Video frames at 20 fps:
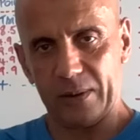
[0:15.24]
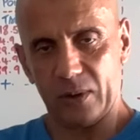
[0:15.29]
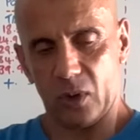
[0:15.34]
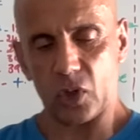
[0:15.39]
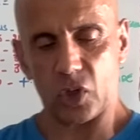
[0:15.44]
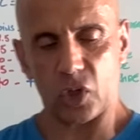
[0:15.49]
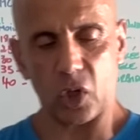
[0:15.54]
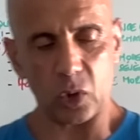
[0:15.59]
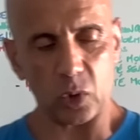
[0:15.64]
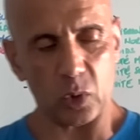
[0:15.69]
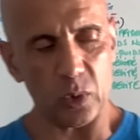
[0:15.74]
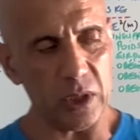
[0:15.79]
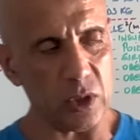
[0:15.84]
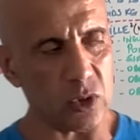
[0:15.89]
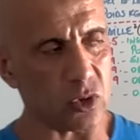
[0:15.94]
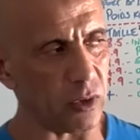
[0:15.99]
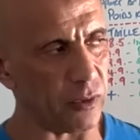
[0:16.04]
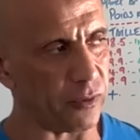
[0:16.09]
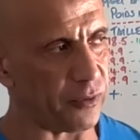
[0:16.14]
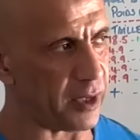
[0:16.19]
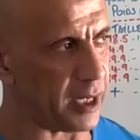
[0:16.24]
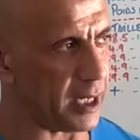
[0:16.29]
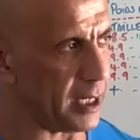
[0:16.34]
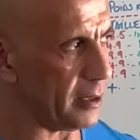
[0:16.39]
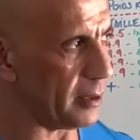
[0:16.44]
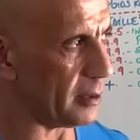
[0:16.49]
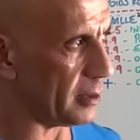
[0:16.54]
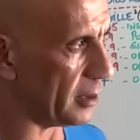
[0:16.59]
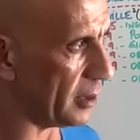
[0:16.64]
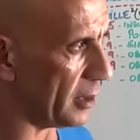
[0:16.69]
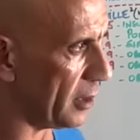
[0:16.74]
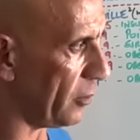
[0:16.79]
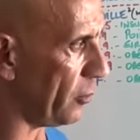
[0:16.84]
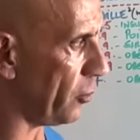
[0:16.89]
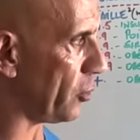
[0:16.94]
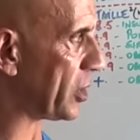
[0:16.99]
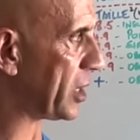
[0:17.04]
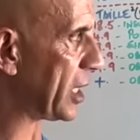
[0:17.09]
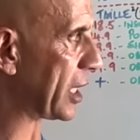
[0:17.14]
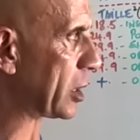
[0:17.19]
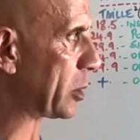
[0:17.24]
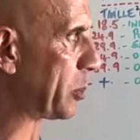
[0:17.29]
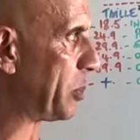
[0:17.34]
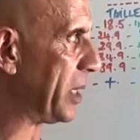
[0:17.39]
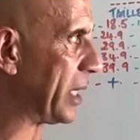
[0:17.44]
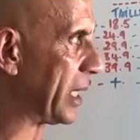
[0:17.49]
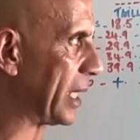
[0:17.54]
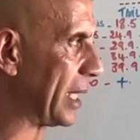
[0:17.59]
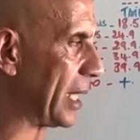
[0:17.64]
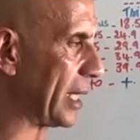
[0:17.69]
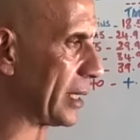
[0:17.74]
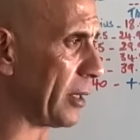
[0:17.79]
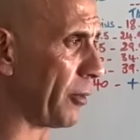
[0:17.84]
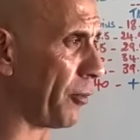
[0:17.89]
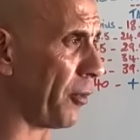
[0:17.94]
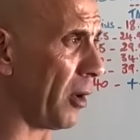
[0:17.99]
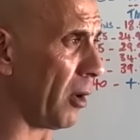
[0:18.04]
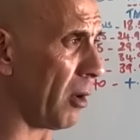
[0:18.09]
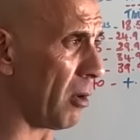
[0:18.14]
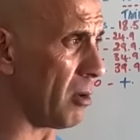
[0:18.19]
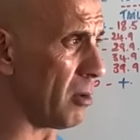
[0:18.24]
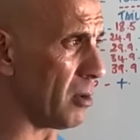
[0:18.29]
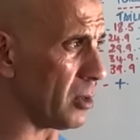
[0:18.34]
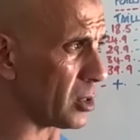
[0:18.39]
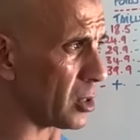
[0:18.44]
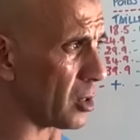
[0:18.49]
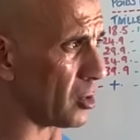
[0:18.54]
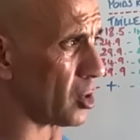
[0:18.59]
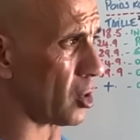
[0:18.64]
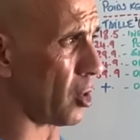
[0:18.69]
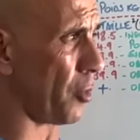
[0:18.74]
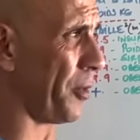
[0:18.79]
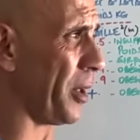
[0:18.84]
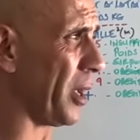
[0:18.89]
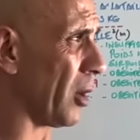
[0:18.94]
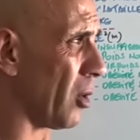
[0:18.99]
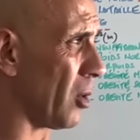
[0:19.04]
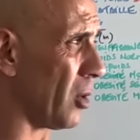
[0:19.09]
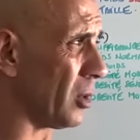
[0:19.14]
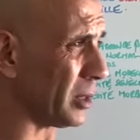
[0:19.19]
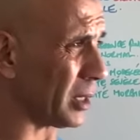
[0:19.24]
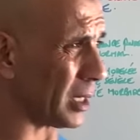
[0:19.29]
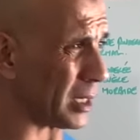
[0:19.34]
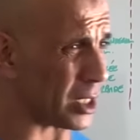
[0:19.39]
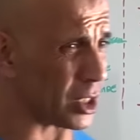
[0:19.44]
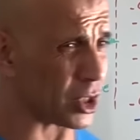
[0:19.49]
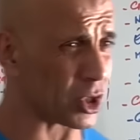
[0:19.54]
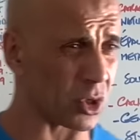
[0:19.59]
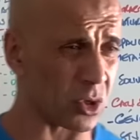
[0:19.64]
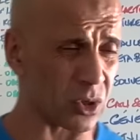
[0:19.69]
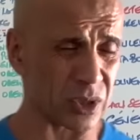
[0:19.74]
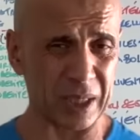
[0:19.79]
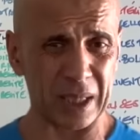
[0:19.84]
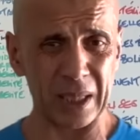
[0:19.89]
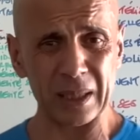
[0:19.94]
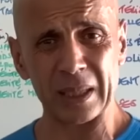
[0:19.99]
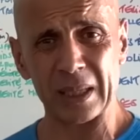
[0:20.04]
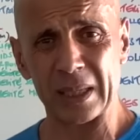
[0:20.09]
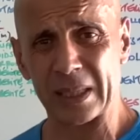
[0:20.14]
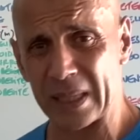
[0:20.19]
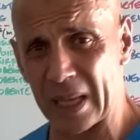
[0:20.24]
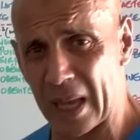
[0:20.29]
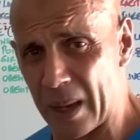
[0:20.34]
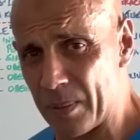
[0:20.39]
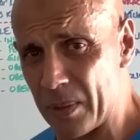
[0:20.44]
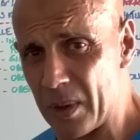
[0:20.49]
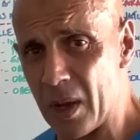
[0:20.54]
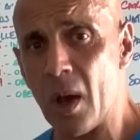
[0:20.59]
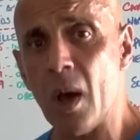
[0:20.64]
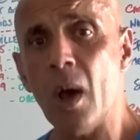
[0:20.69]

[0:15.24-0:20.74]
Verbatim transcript: Aujourd'hui, je vais vous expliquer la différence. Je vais rendre les choses très très simples